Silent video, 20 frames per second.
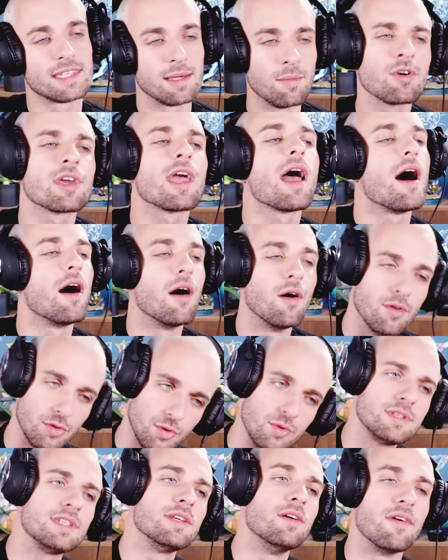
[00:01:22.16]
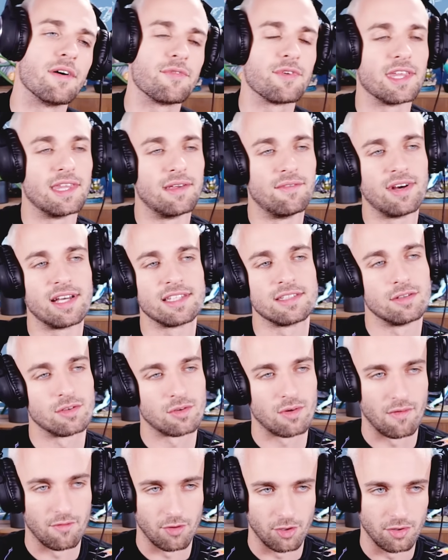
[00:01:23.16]
qui est mon cas. Nous aussi, on va faire des vases
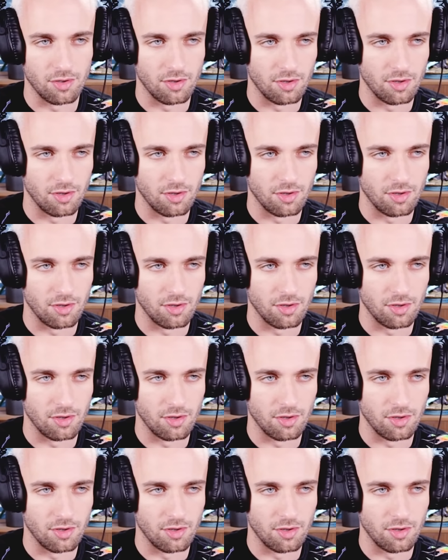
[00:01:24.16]
quand la vendre